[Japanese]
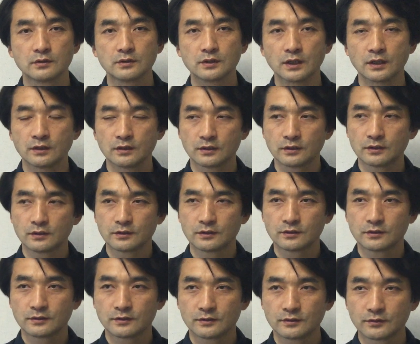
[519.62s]
で、
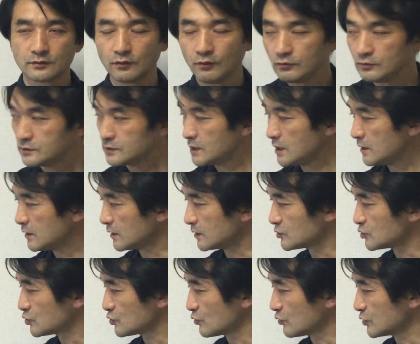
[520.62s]
奥さんが
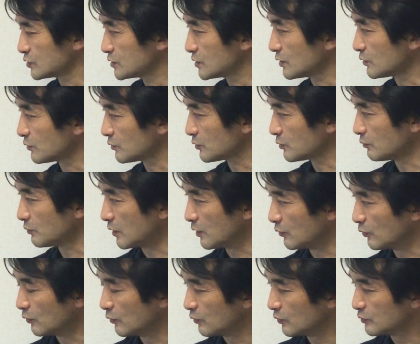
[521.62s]
主張してることは
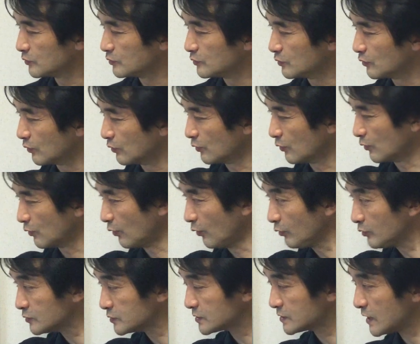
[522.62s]

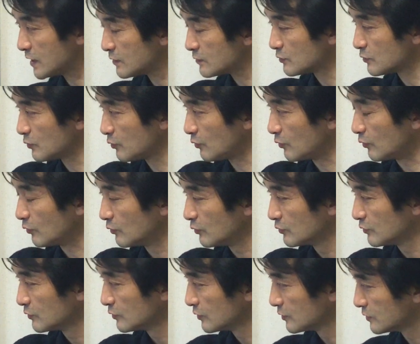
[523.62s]
奥さんの
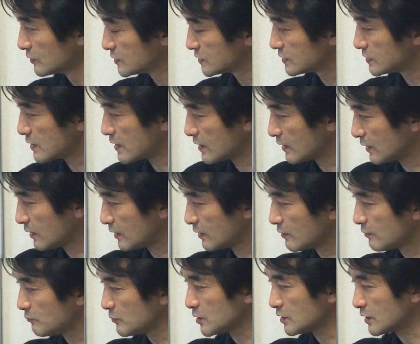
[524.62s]
視点か
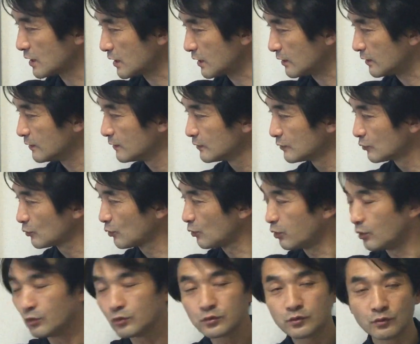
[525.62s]
ら見た
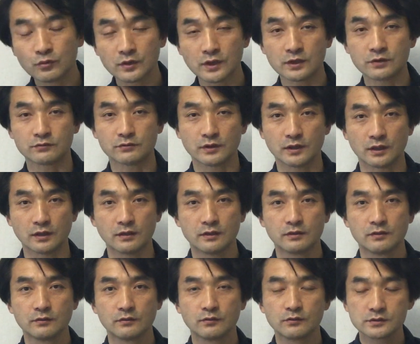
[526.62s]
行動なので、
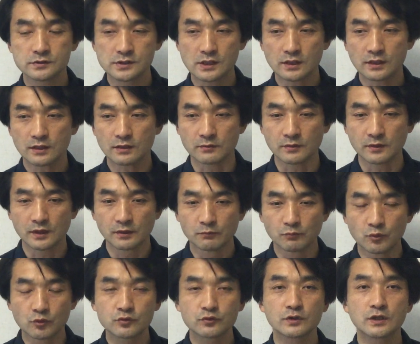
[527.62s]
奥さんが
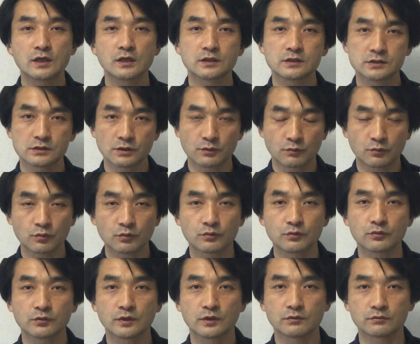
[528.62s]
目撃した行
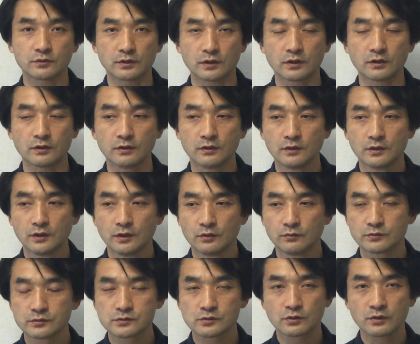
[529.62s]
動なので、
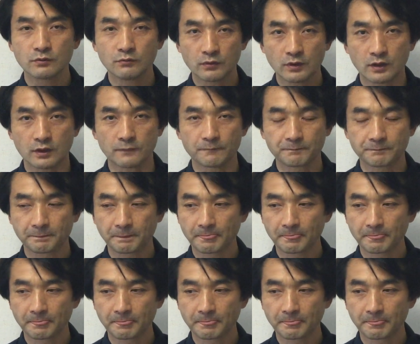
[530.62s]
もうそれは